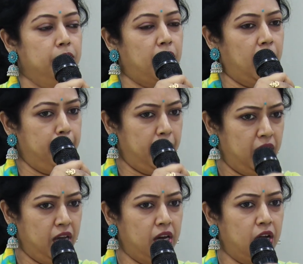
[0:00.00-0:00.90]
మా
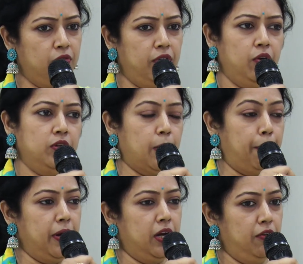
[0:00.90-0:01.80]
ఎమ్మెల్యే గారు వీళ్ళు కూడా
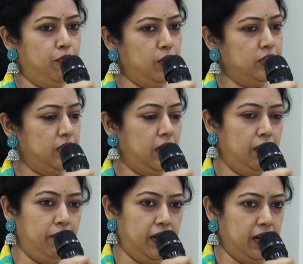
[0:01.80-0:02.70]
చెప్పంగానే ఫోన్
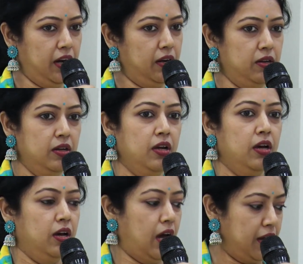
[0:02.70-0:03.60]
చేయగానే వెంటనే
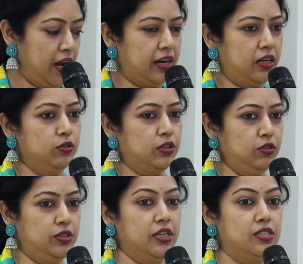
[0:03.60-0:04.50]
రియాక్ట్
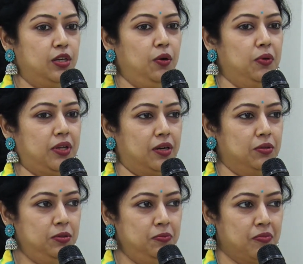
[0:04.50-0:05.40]
అవుతారు చేస్తూనే
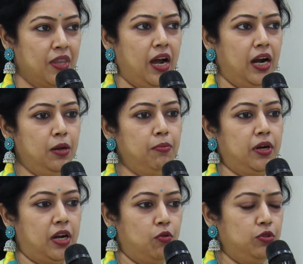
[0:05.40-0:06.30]
ఉంటారు అంటే
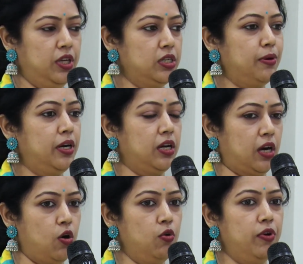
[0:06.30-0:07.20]
నా ఉద్దేశం అట్లా
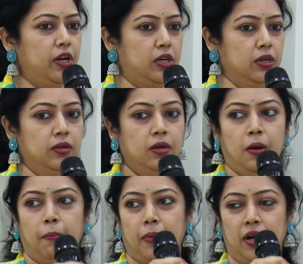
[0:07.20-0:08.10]
గ్రౌండ్ వర్క్
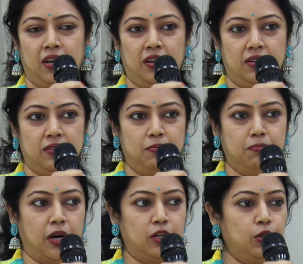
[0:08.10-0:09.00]
మన
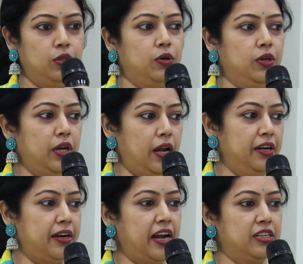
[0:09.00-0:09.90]
మనుషులతోటి
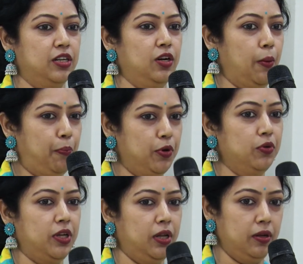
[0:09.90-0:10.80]
ఇంటరాక్షన్లో ఎప్పుడు
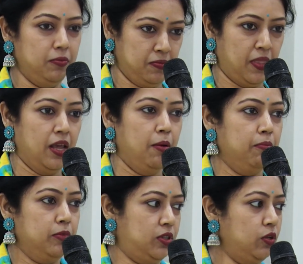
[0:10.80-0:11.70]
ఉంటే
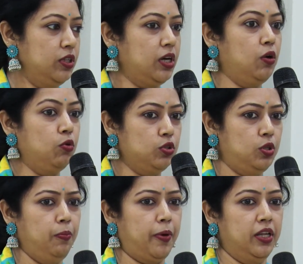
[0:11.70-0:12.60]
తొందరగా
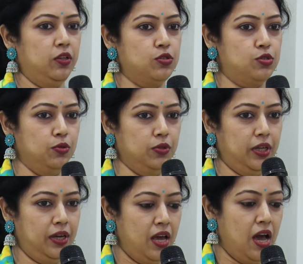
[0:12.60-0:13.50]
గుర్తింపు అనేది
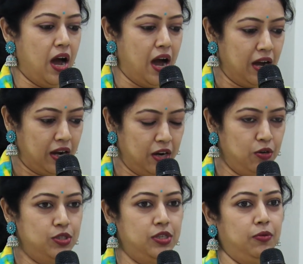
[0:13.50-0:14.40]
వస్తుంది అక్కడి
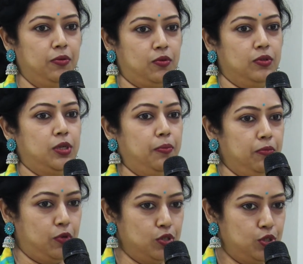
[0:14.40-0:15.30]
నుంచి కొంచెం
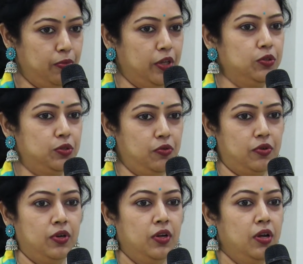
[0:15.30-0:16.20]
కొంచెం ఎదుగుతూ
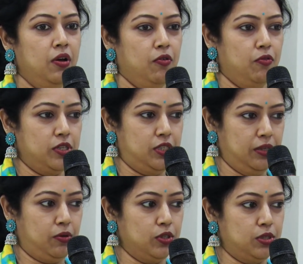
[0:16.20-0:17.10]
వచ్చి
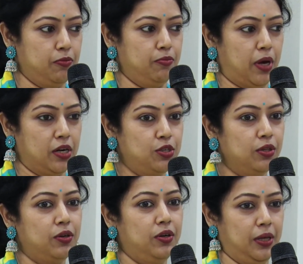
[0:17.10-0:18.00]
కొంచెం
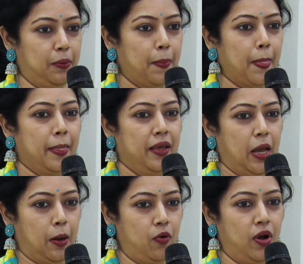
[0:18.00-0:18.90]
మనుషులతోటి
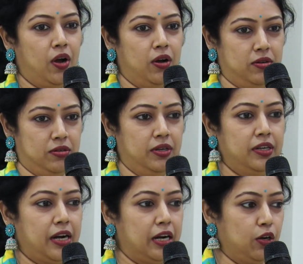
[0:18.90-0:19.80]
ఎక్కువగా
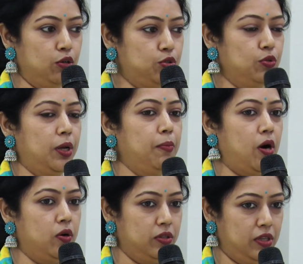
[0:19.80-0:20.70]
ఇంటరాక్ట్ అవుతూ ఉంటే
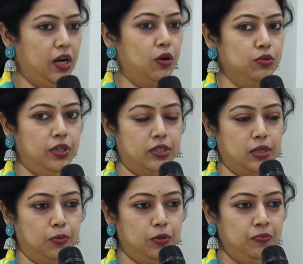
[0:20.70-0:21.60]
బాగుంటుందని నా
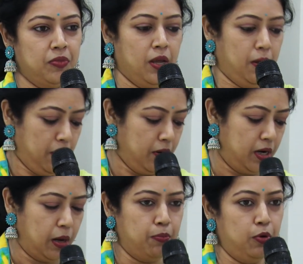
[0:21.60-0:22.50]
ఉద్దేశము
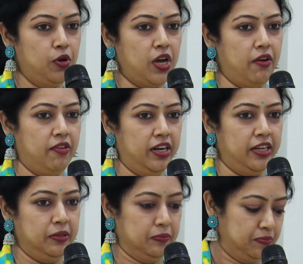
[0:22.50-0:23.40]
డబ్బులు
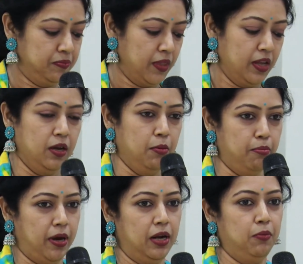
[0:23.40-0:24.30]
కావాలి
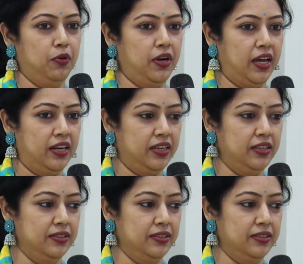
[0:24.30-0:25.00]
బలం ఉండాలి